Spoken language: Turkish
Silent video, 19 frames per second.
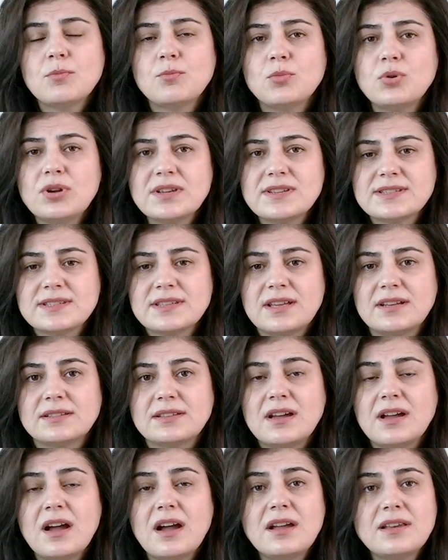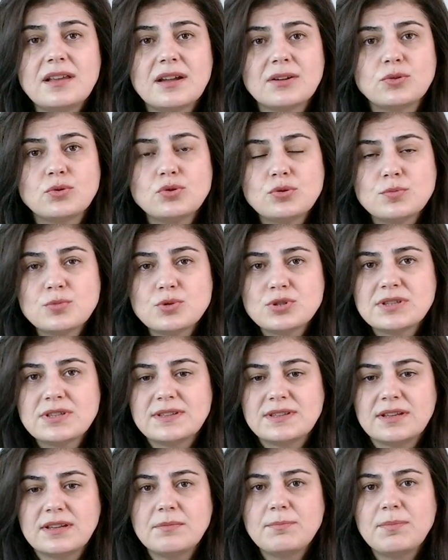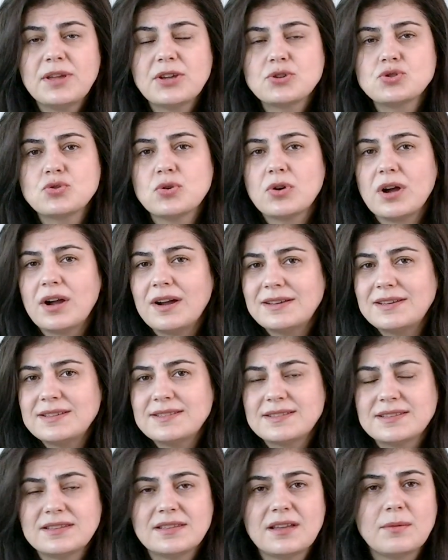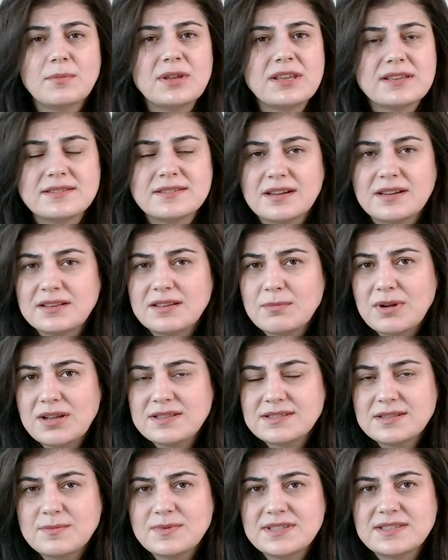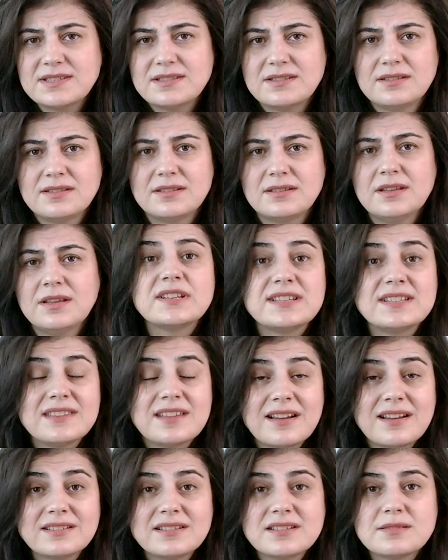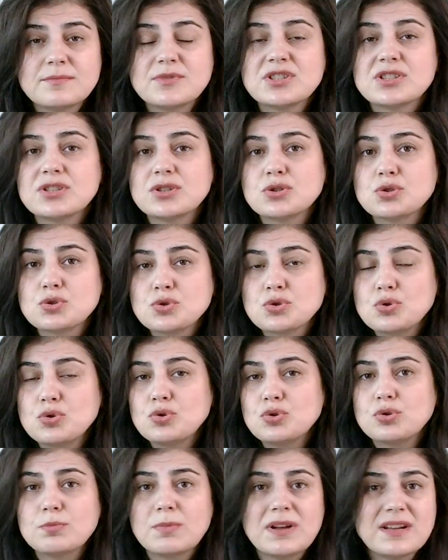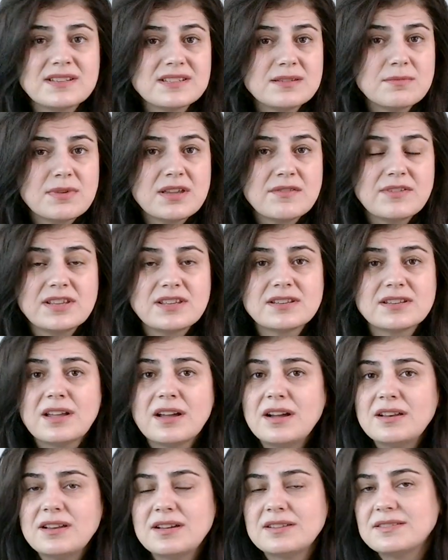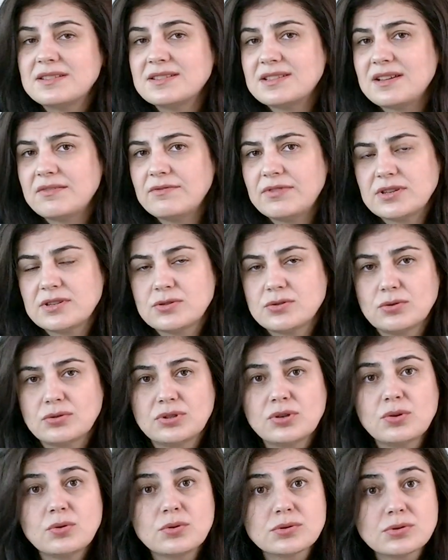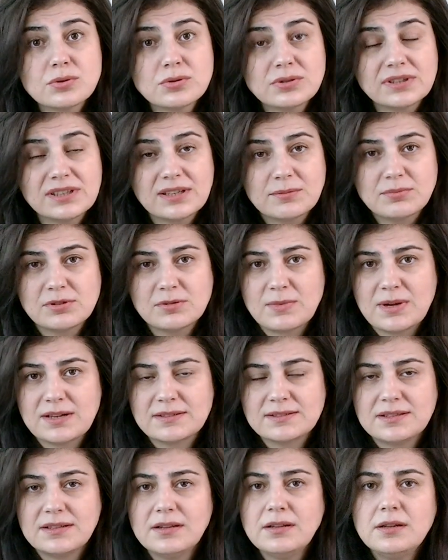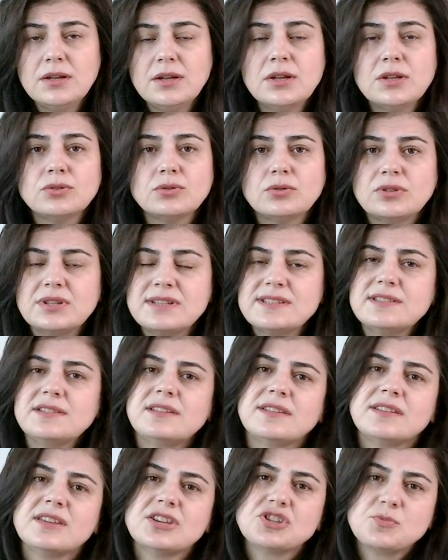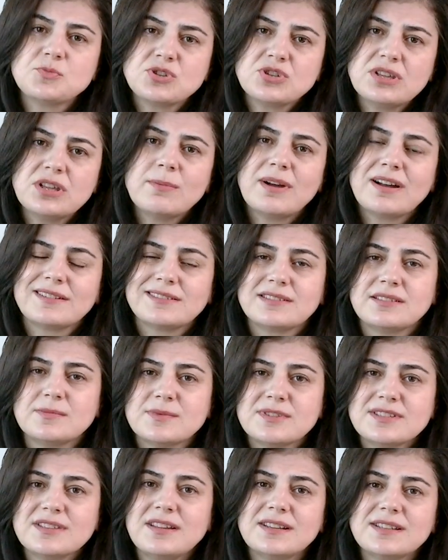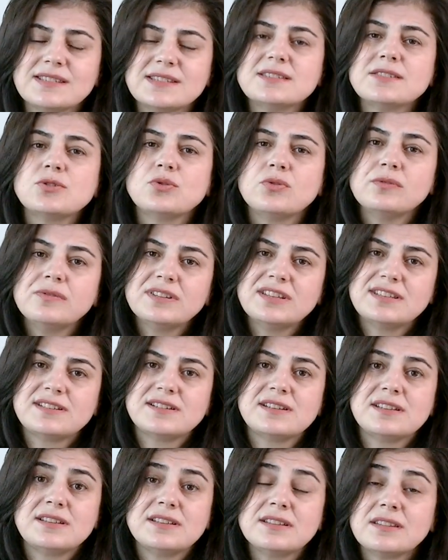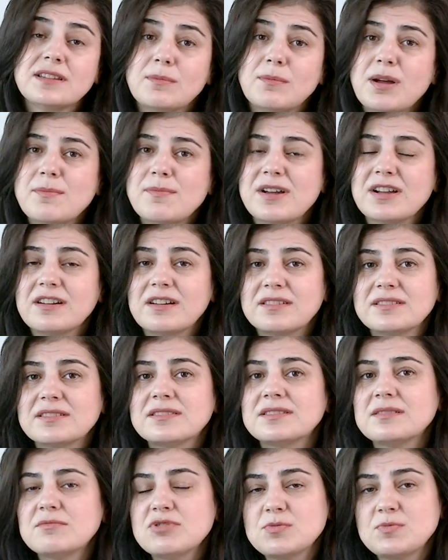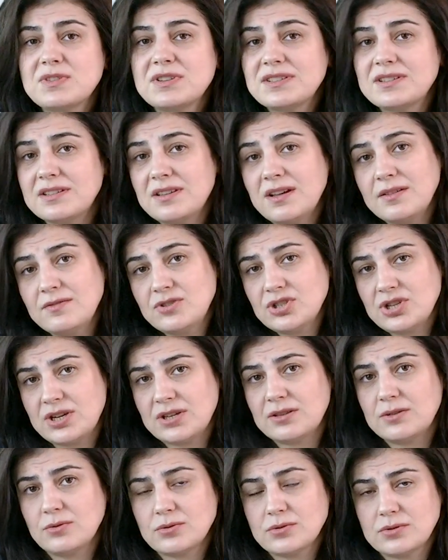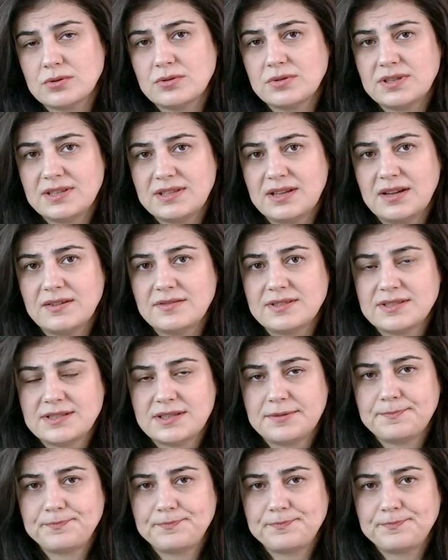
Bu esnada hala günümüzde de pek çok aletin, ameliyathane malzemesinin, gıdalarımızın, suyun, bazı meyvelerin hala dezenfeksiyonları ozonla yapılmakta. Dolayısıyla geçmişine baktığımızda aslında güvenilirliğini tamamen kanıtlamış bir tedavi şekli öncelikle ozon tedavisi.